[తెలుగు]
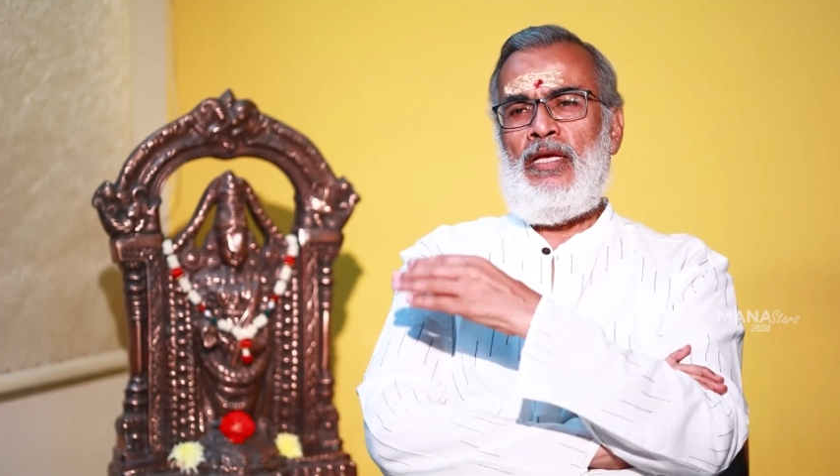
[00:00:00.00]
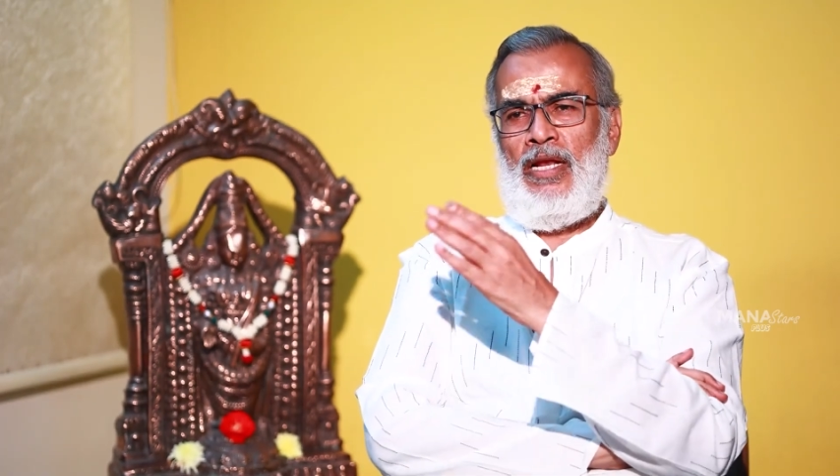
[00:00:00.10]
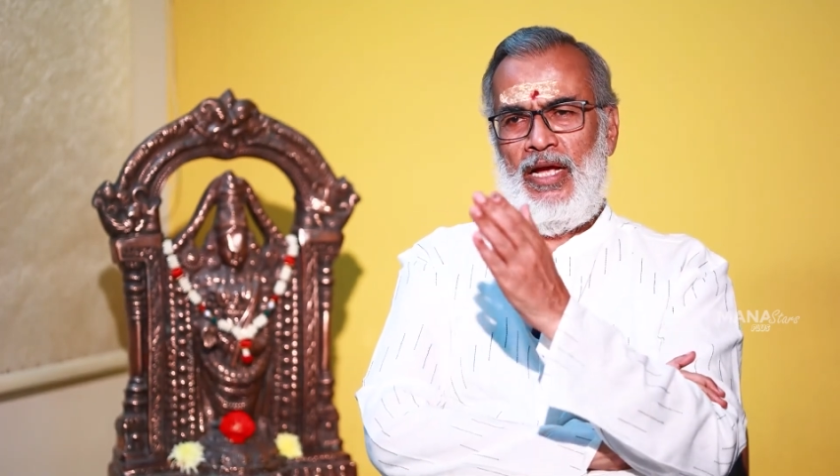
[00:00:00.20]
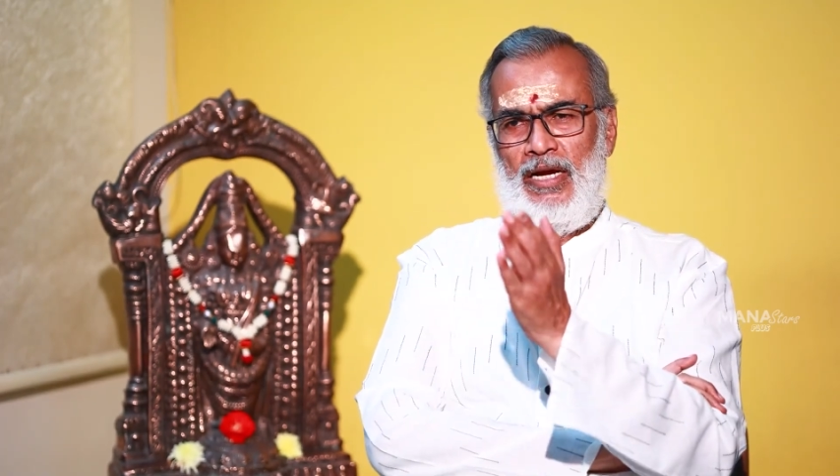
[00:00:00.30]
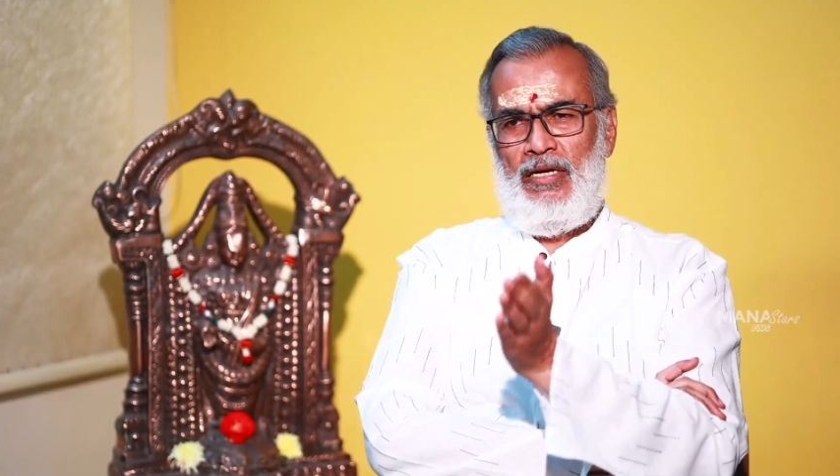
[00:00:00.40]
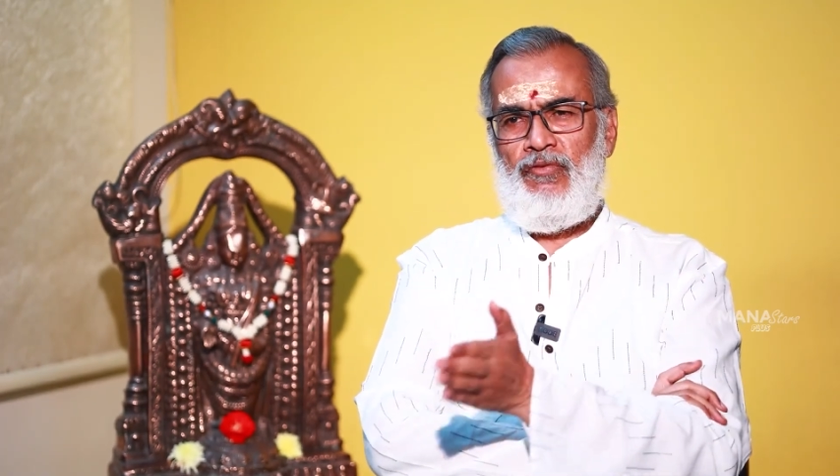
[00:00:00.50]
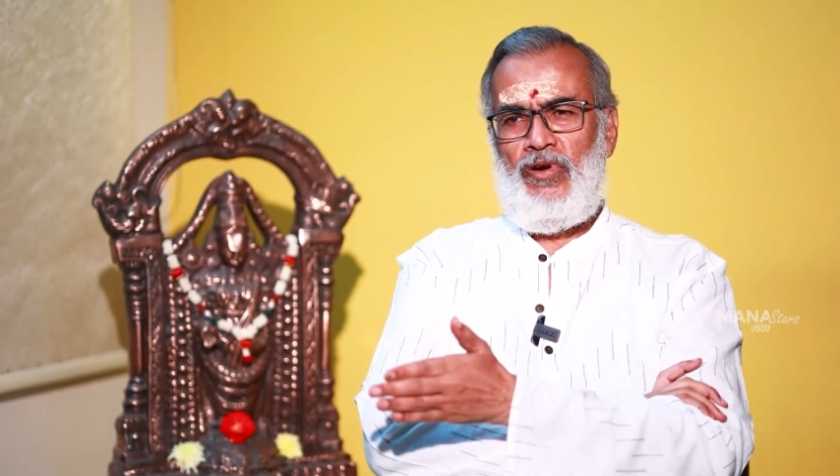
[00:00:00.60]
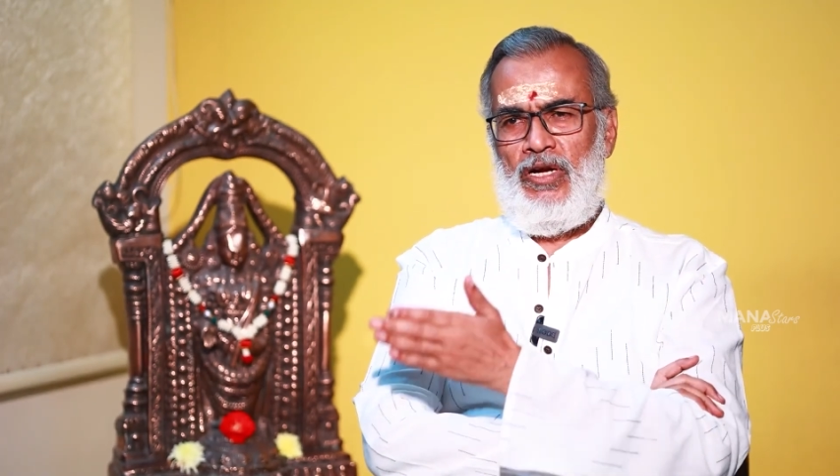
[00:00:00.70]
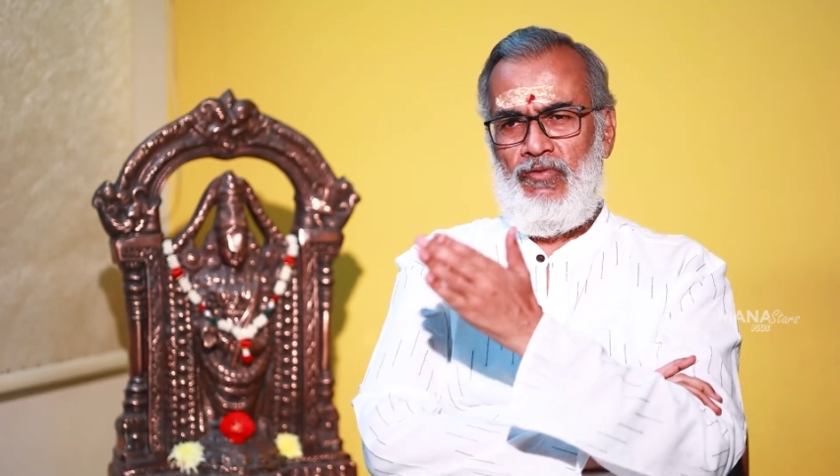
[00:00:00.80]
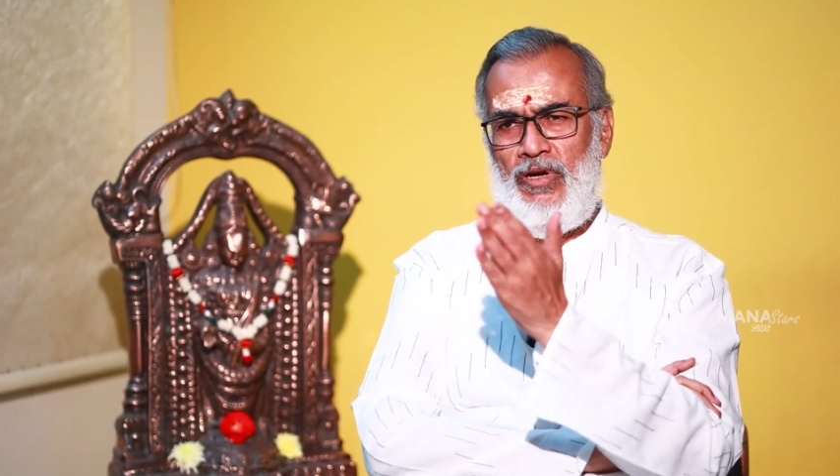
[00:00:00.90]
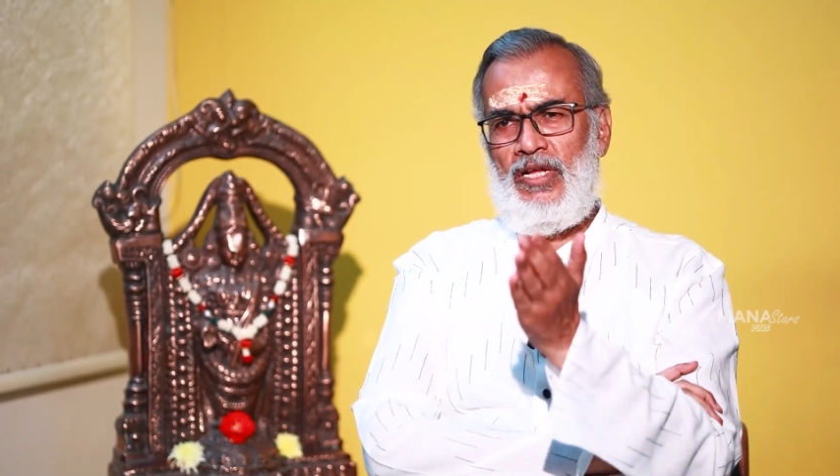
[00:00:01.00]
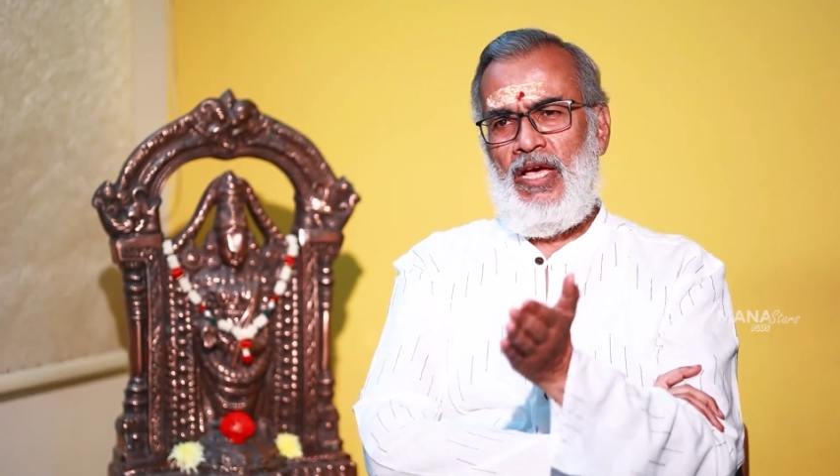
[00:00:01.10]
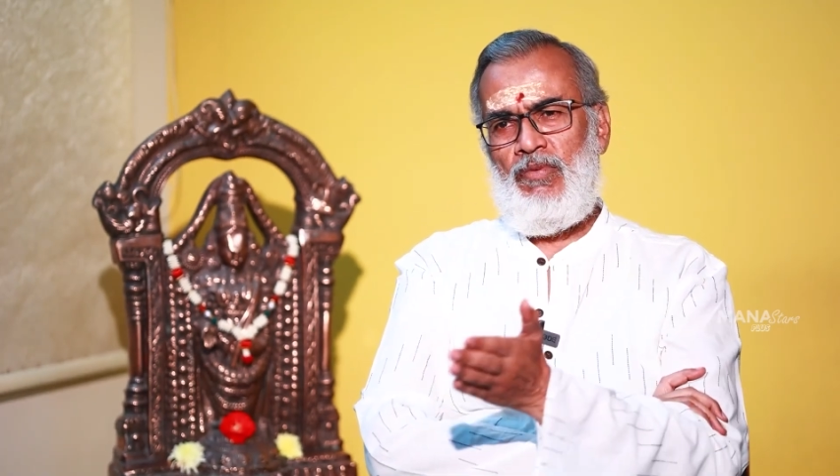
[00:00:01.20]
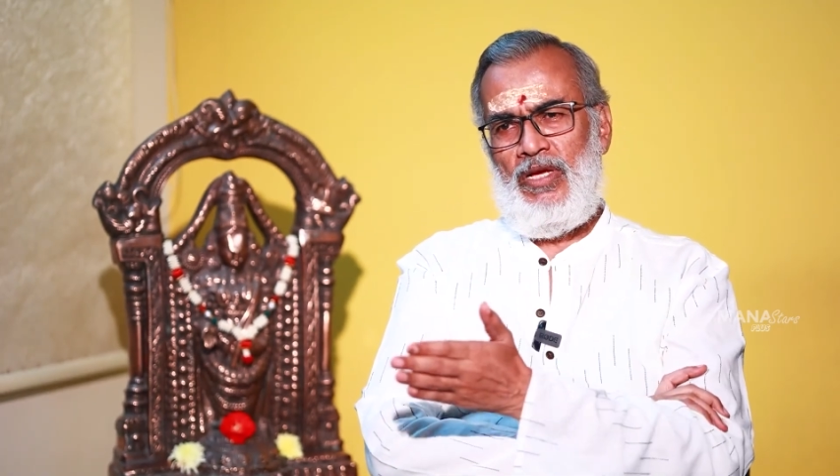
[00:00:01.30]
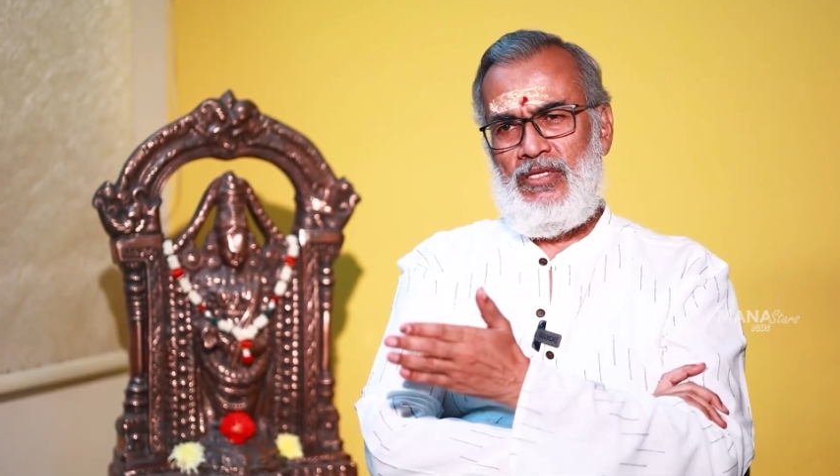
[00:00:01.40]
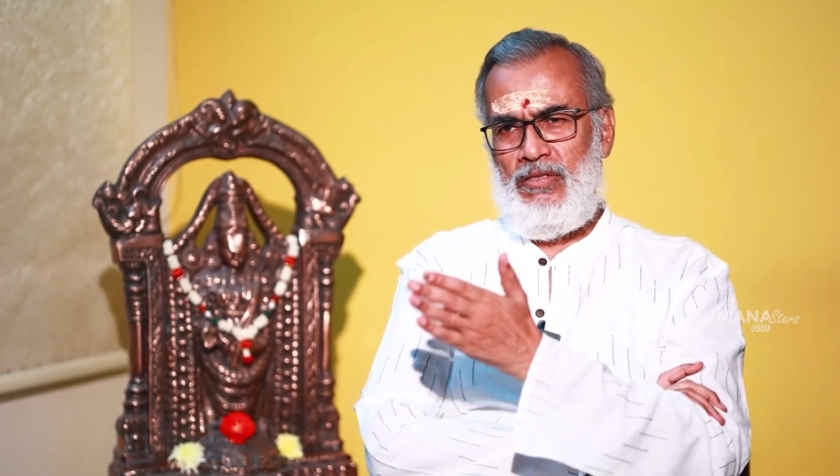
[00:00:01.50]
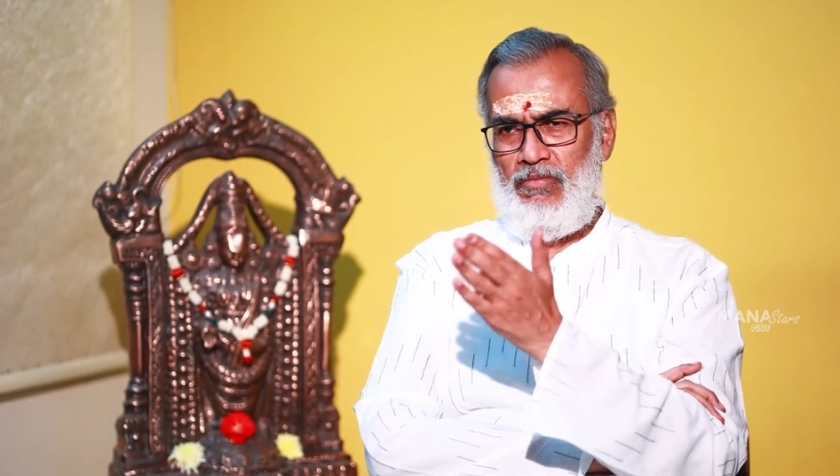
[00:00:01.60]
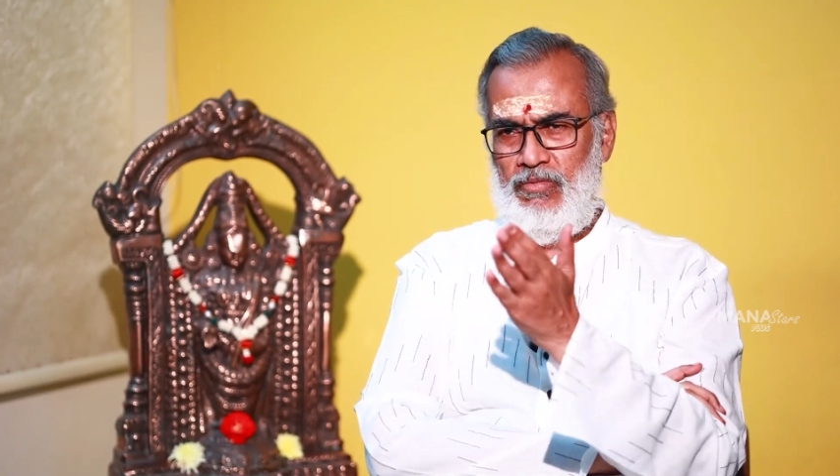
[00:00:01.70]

ఇలాగ డిఫరెంట్ డిఫరెంట్ కెమెరాస్